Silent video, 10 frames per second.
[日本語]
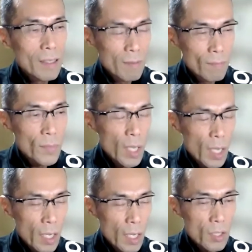うん、
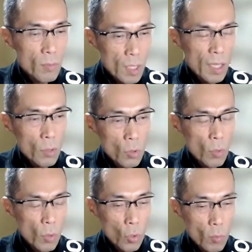休み時間になる
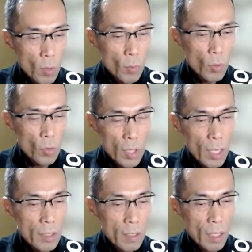ともう子供モード
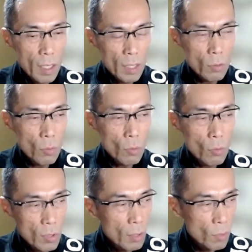に入ってたから、そ
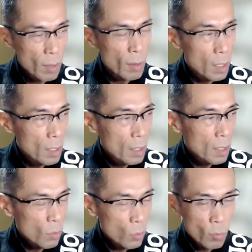の点は
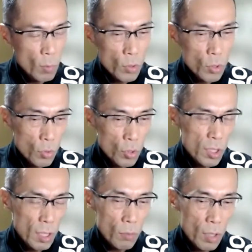子供も許し
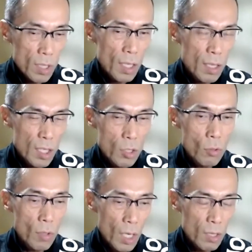てくれたんで
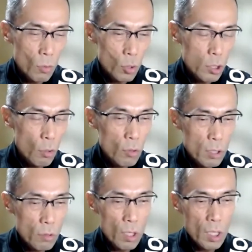しょうが、年を追いに
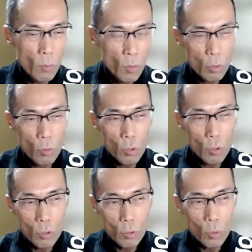連れてもそう
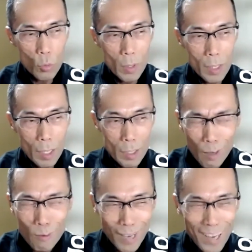いうことはできな
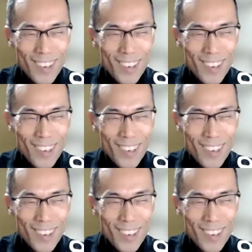くなる